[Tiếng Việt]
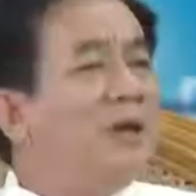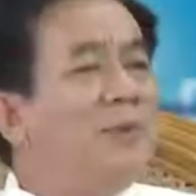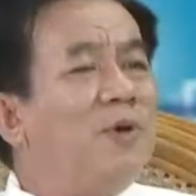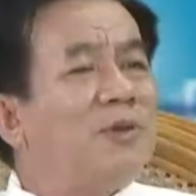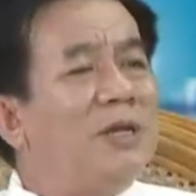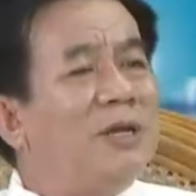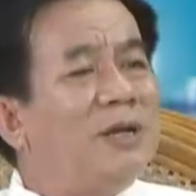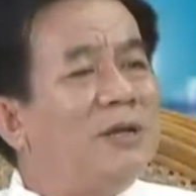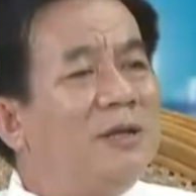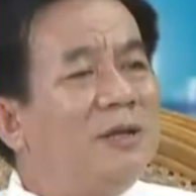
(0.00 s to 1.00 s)
có một tỷ
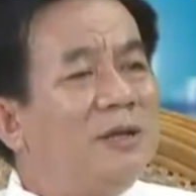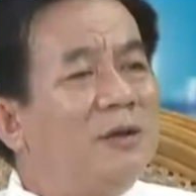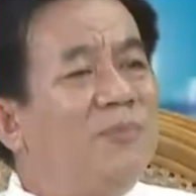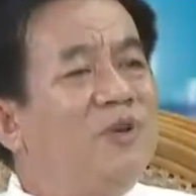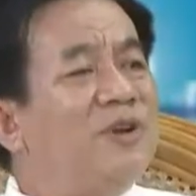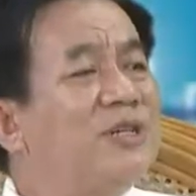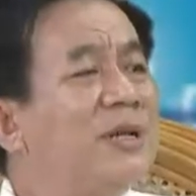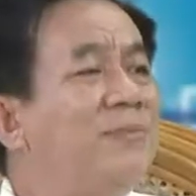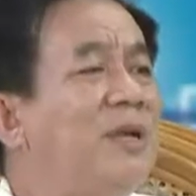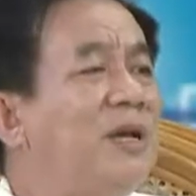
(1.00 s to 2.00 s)
lệ khoảng
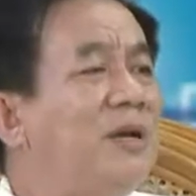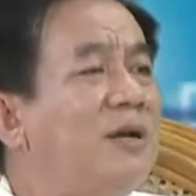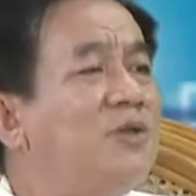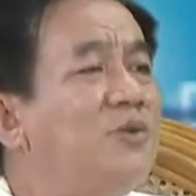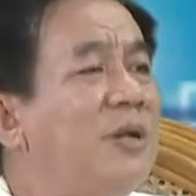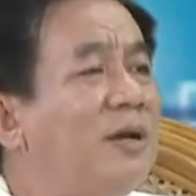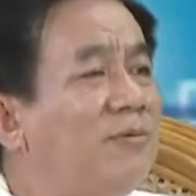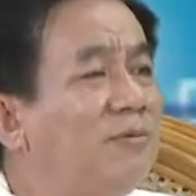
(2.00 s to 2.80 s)
10% là có suyết não.